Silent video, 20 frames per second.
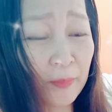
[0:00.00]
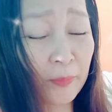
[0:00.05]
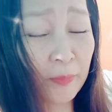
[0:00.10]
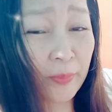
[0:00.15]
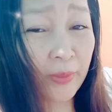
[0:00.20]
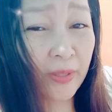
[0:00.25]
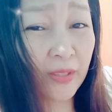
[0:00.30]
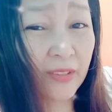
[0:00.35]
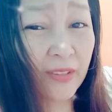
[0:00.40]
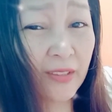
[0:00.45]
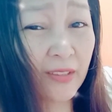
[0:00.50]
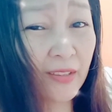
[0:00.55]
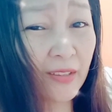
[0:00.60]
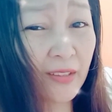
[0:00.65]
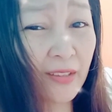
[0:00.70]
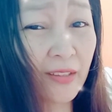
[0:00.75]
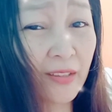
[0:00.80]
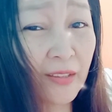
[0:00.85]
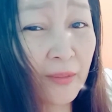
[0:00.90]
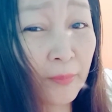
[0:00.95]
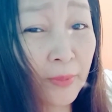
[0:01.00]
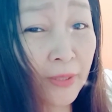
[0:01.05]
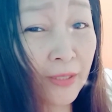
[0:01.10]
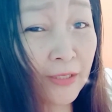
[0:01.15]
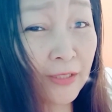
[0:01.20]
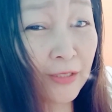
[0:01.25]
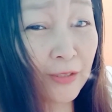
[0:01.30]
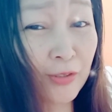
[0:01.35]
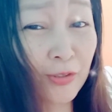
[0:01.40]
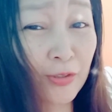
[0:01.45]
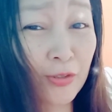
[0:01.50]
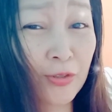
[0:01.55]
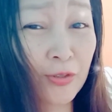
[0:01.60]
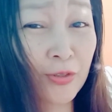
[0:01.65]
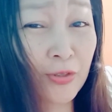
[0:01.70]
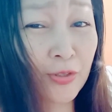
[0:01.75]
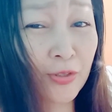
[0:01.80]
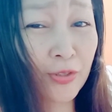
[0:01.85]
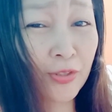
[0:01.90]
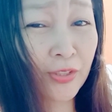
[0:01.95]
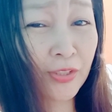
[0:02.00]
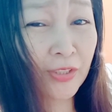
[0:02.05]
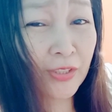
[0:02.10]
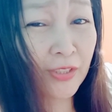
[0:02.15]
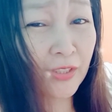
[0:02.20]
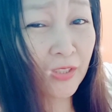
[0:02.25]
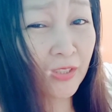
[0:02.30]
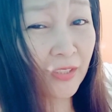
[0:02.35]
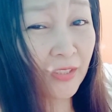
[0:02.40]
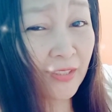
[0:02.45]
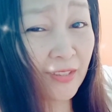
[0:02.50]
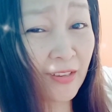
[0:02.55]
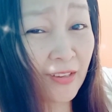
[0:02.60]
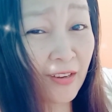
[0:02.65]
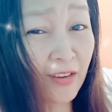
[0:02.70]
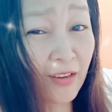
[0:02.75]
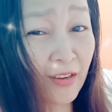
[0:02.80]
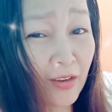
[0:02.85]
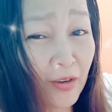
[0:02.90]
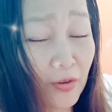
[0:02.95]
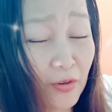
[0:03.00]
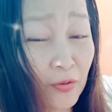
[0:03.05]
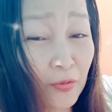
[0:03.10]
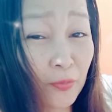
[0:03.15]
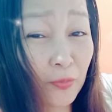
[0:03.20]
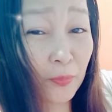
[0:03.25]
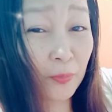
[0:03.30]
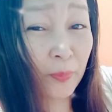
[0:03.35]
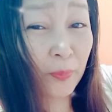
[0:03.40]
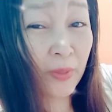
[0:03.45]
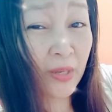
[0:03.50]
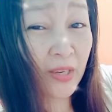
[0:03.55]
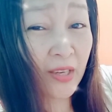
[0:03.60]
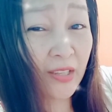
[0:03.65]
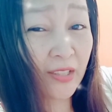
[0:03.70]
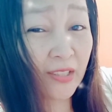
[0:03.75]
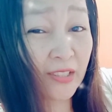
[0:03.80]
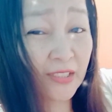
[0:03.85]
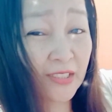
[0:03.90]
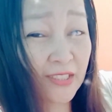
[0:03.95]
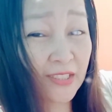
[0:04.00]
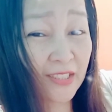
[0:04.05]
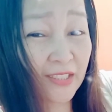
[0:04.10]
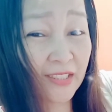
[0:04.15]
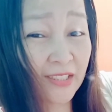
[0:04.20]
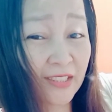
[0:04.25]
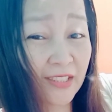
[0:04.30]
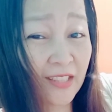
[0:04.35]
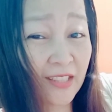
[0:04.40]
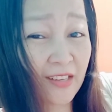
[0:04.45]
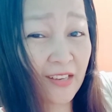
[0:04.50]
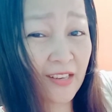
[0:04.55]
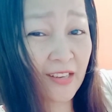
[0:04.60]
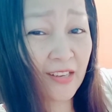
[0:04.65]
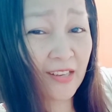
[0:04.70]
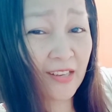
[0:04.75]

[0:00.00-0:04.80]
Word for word: Pag-ibig ko'y ikaw pa rin sinta